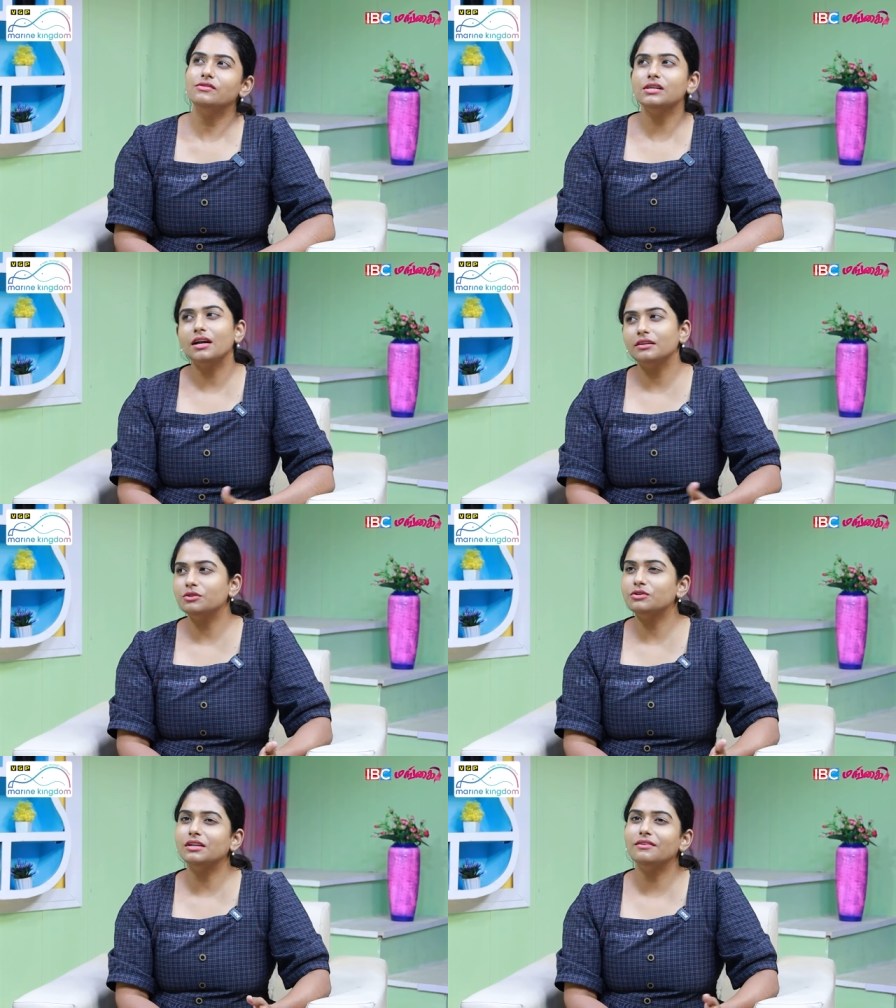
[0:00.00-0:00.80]
அவங்க
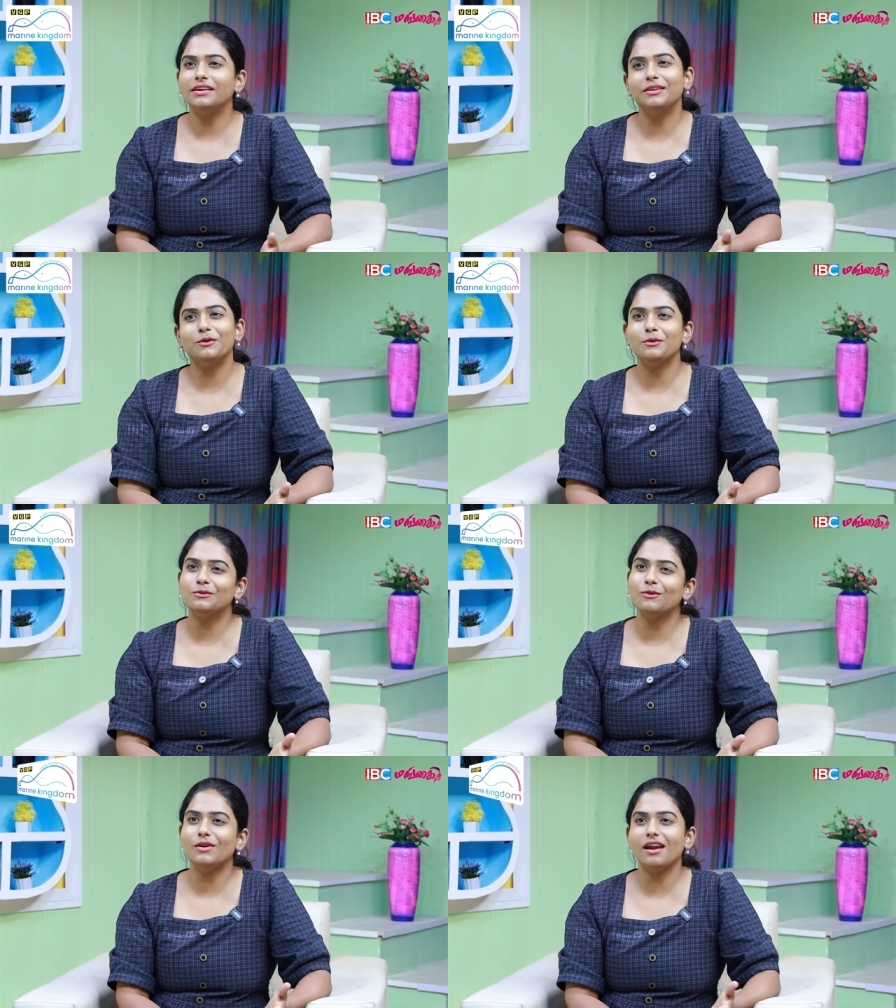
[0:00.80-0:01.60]
ஆஸ் யூஷுவல் ஏதோ
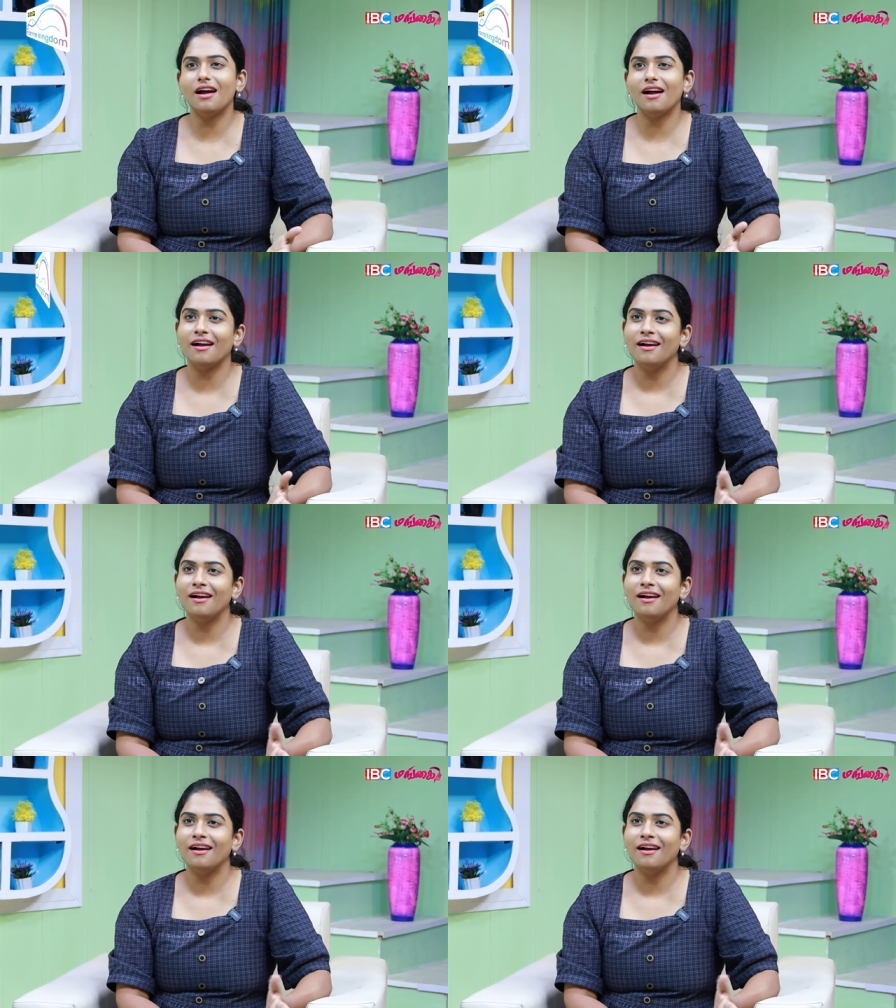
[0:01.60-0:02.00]
சொல்கிறா